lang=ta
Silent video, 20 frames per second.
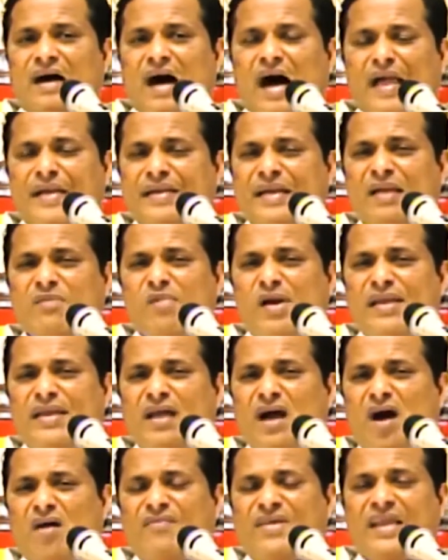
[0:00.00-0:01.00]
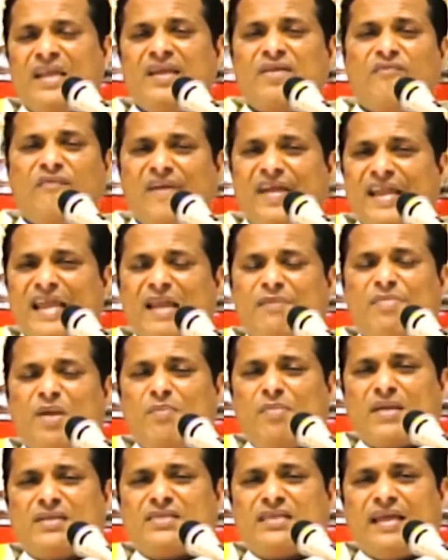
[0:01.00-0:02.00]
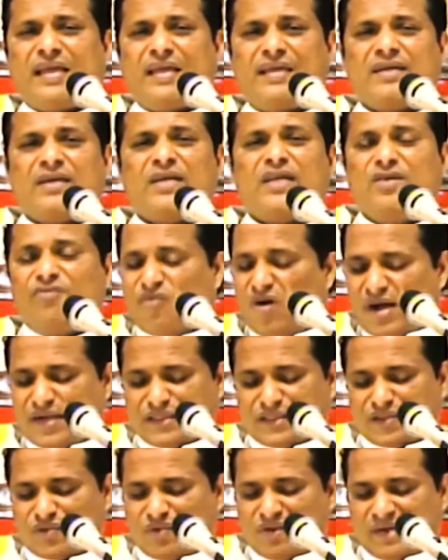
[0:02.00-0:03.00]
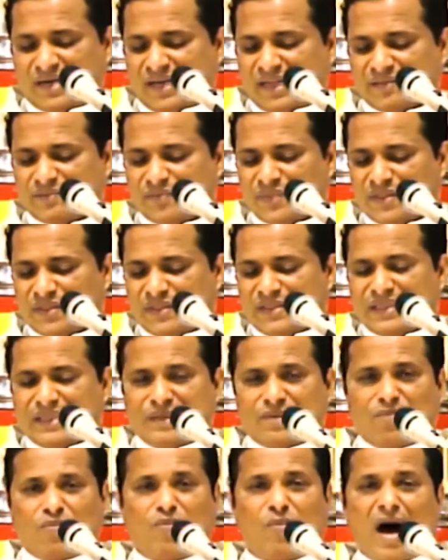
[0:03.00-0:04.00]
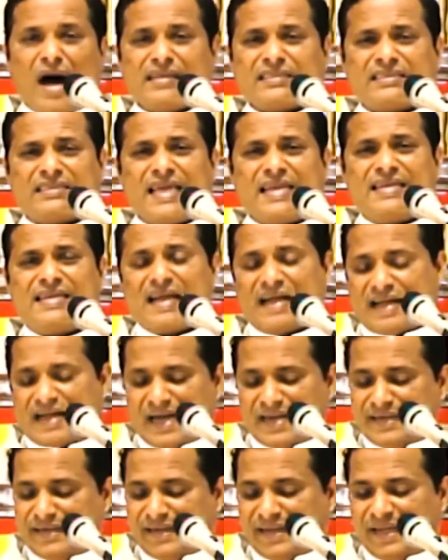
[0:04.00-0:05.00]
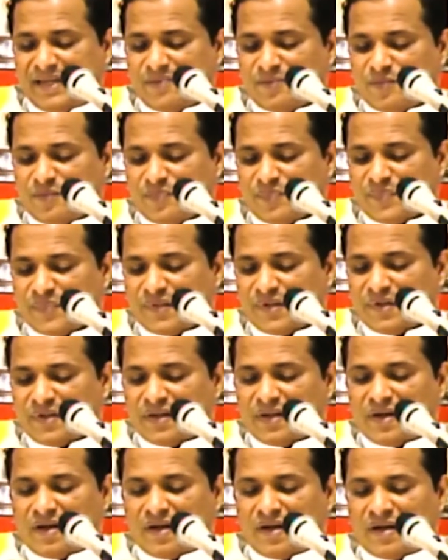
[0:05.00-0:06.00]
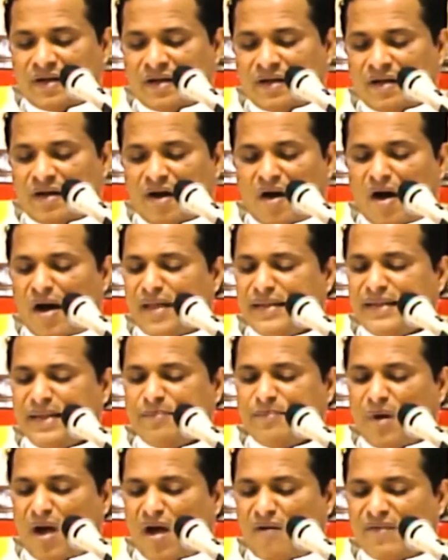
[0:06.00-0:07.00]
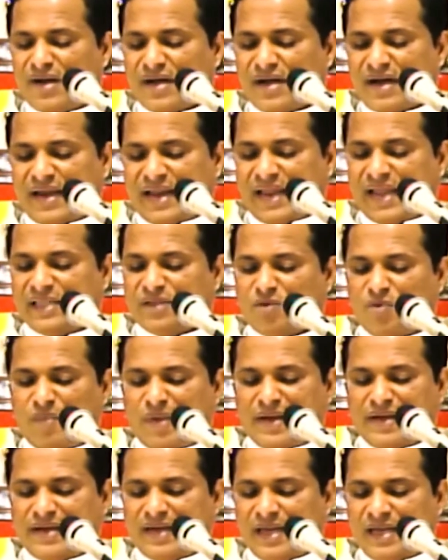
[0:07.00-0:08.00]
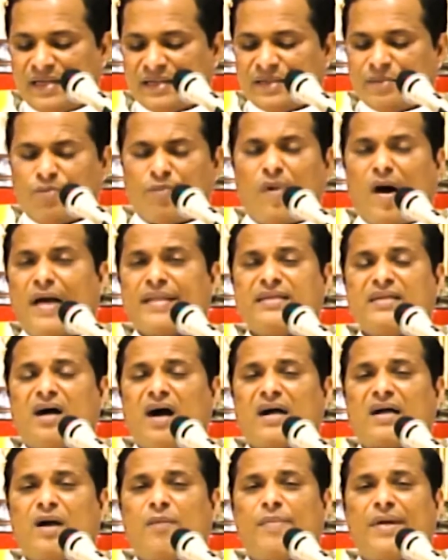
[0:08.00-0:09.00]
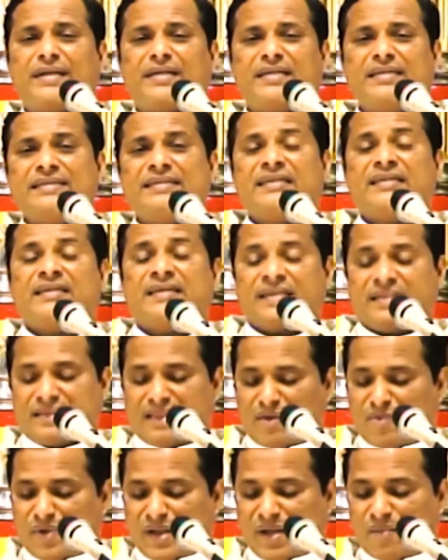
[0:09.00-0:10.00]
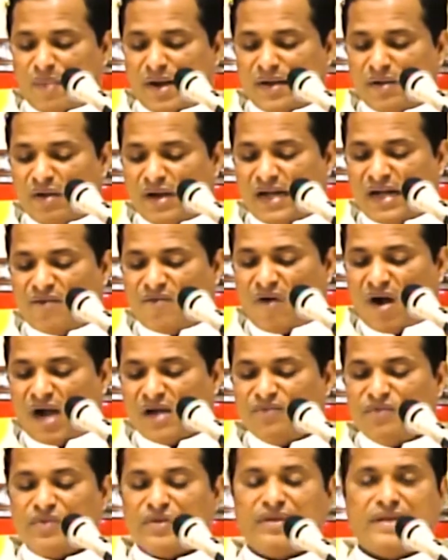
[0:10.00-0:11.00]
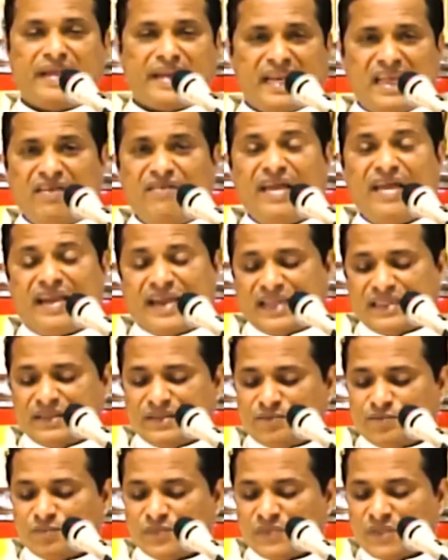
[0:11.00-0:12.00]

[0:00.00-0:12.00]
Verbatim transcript: அன்னை மரியாவின் விண்ணயத்தை பற்றி இவ்வாறு சொல்கிறது மாசற்ற கண்ணி ஆதி பாவக்கரை எதுவுமின்றி பாதுகாக்கப்பட்டு தன்னுடைய மண்ணுலக வாழ்வு நிறைவேறியதும்